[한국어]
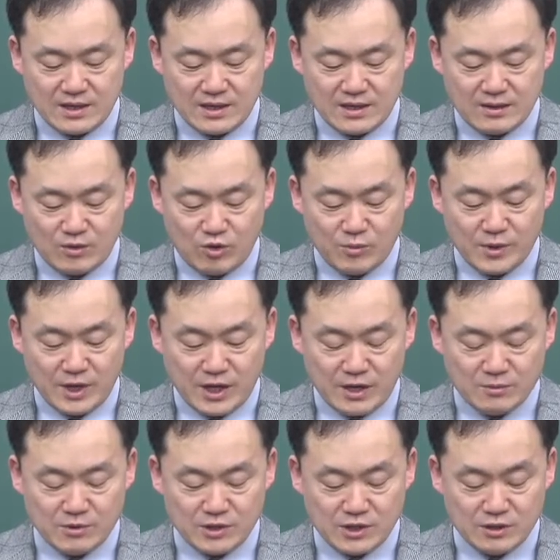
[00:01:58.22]

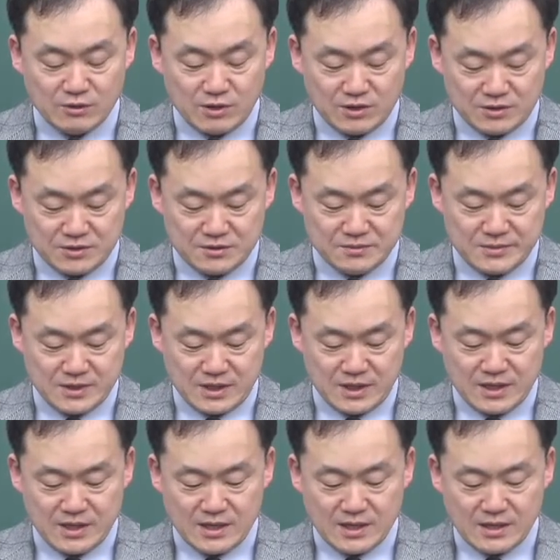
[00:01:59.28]
고백하며 기도한 것입니다.
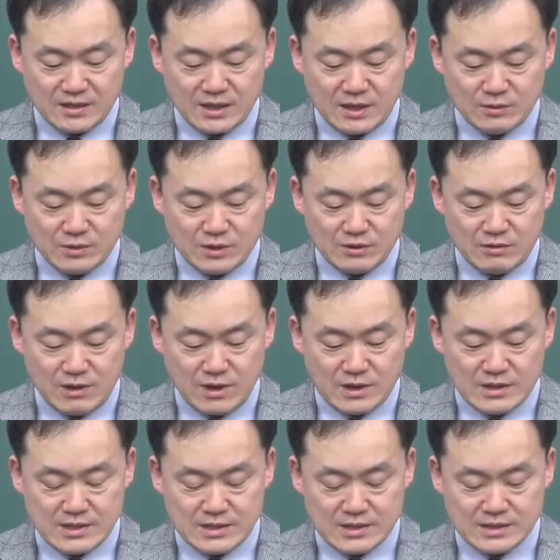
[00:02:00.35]
다윗
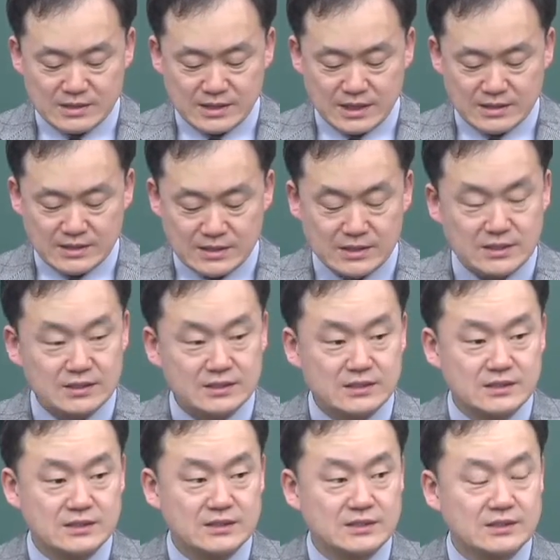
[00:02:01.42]
왕 다스리는
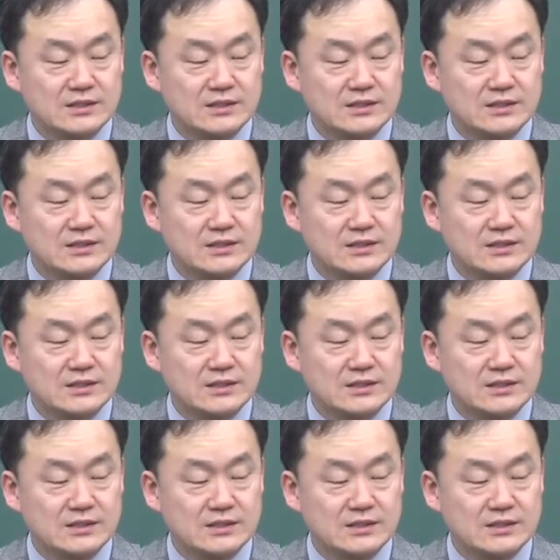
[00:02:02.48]
그